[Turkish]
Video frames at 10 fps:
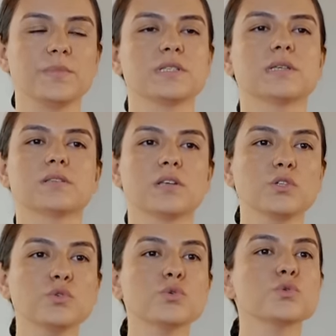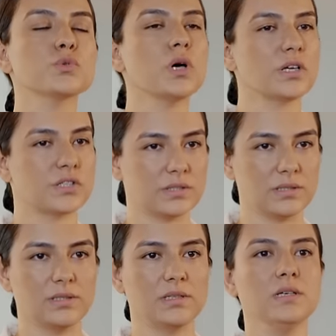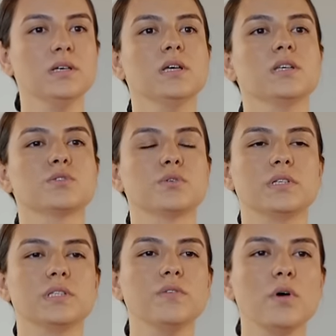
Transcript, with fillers: bir satranç kursu açtığını söyledi ve